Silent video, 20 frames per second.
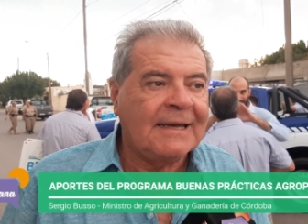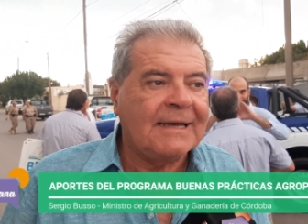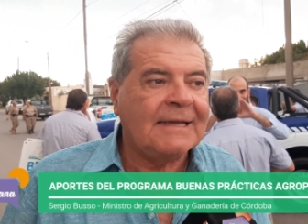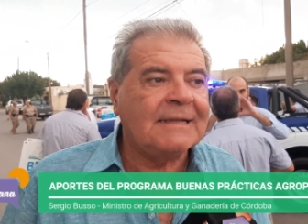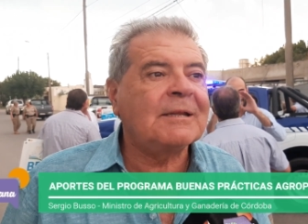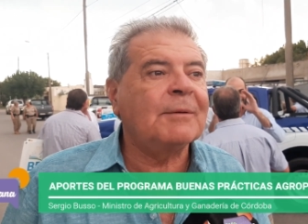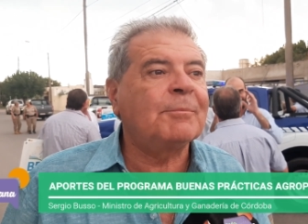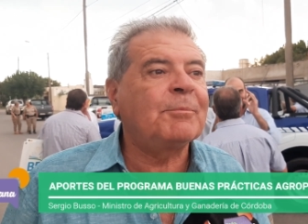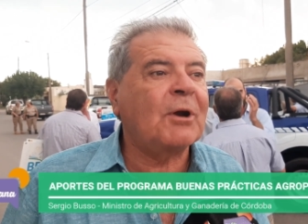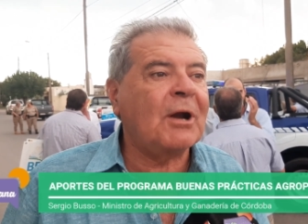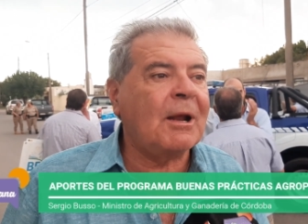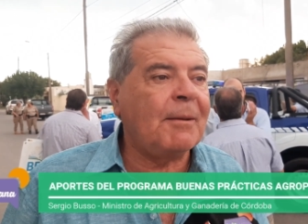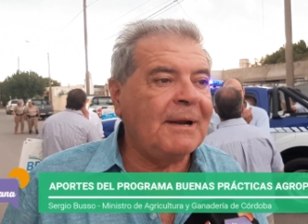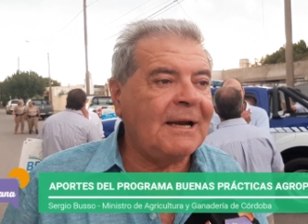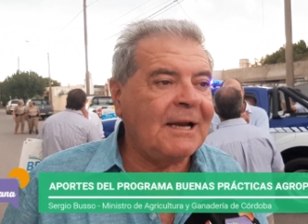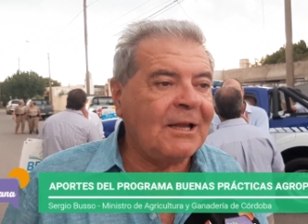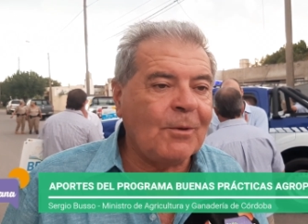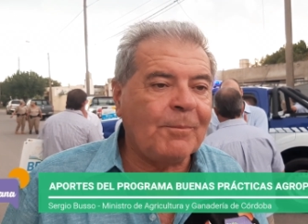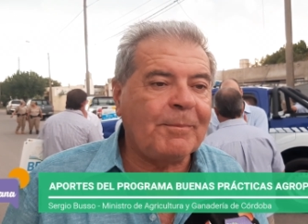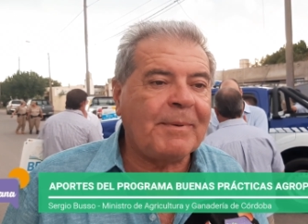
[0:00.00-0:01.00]
Este programa
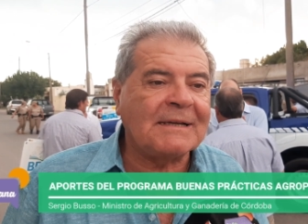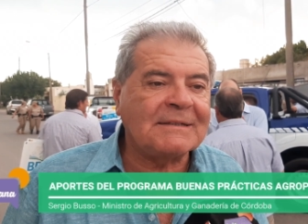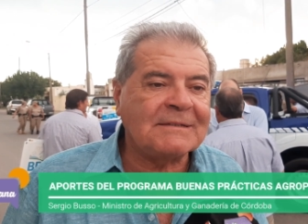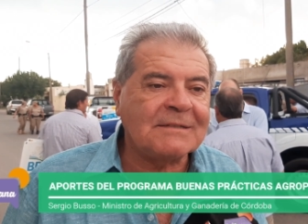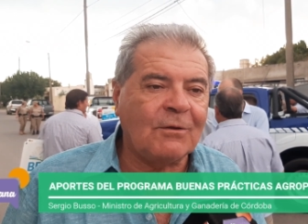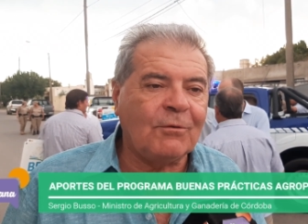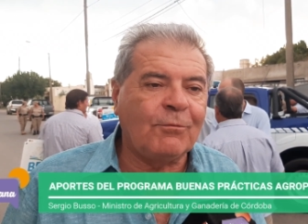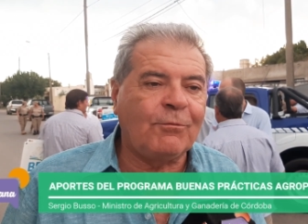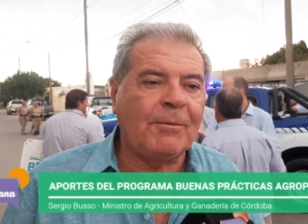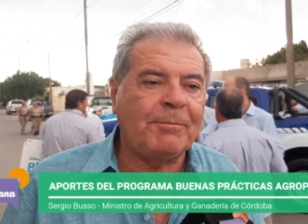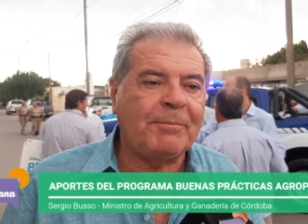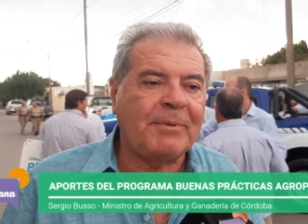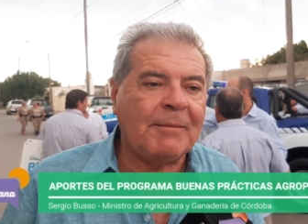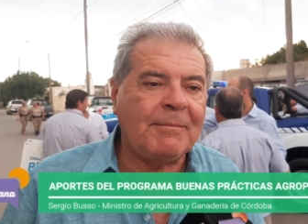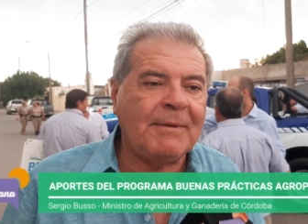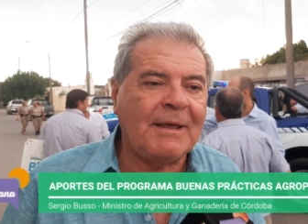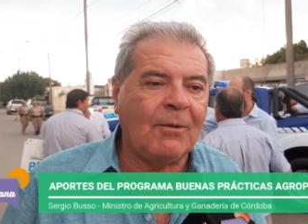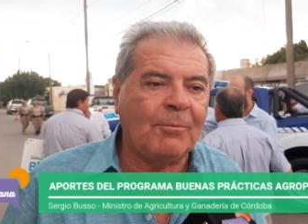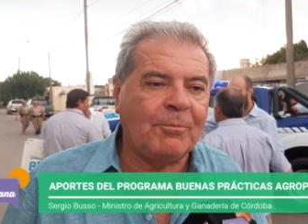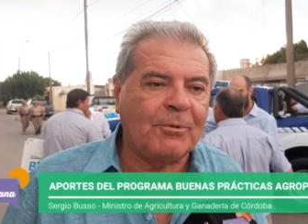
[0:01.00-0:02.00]
el año pasado fue
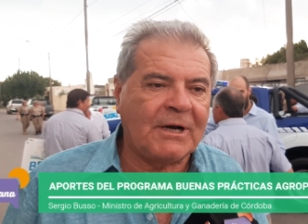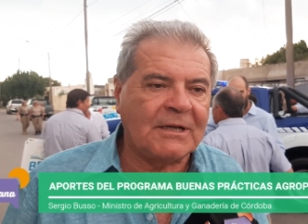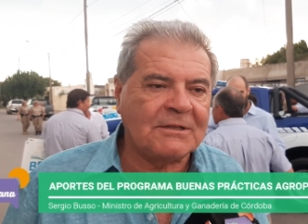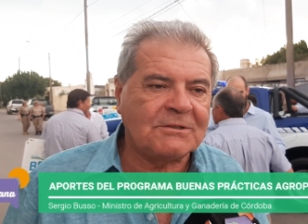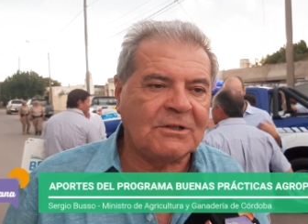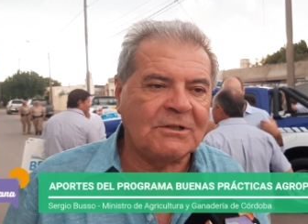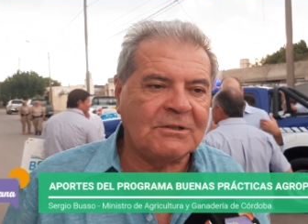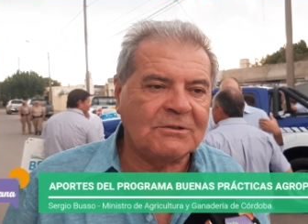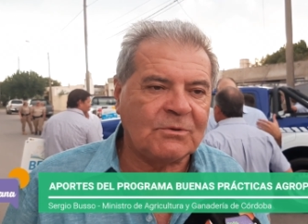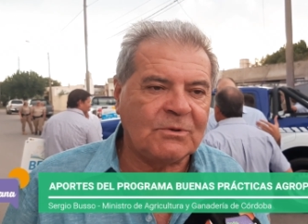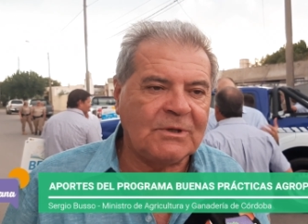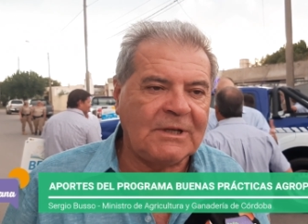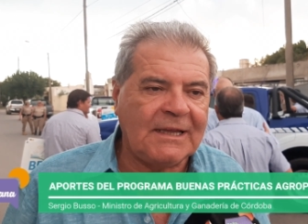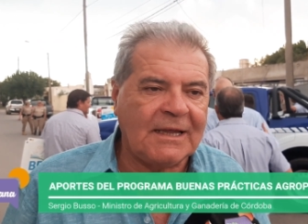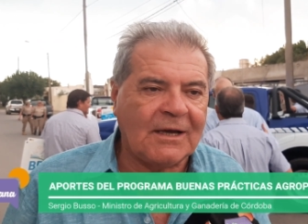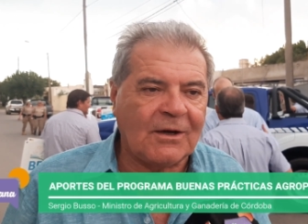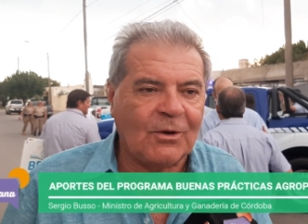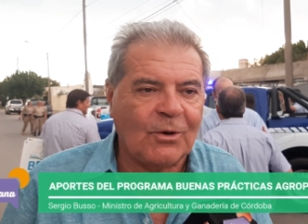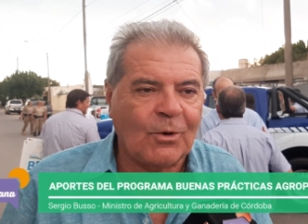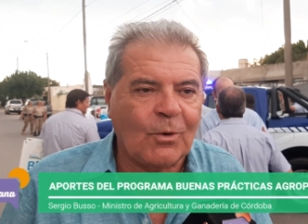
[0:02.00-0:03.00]
premiado por Naciones
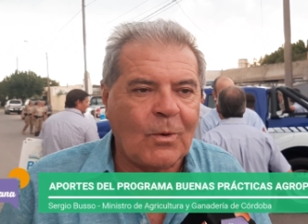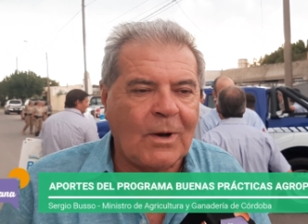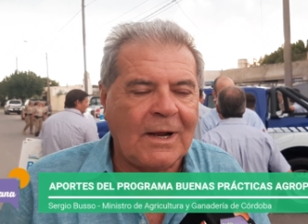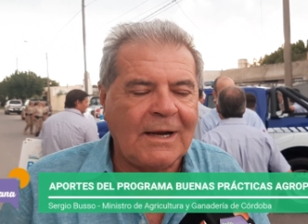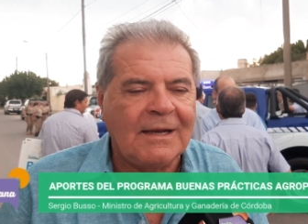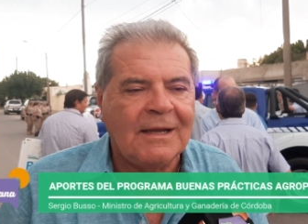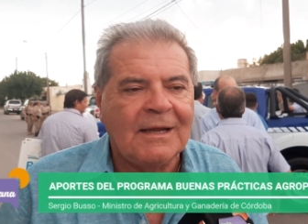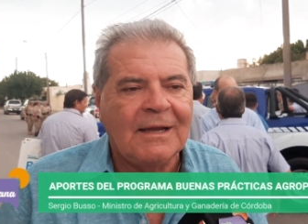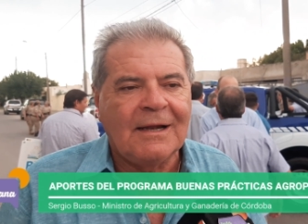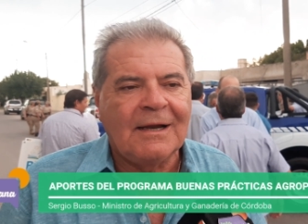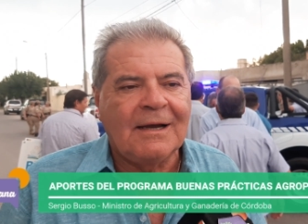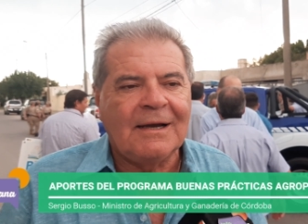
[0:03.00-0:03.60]
Unidas, con lo cual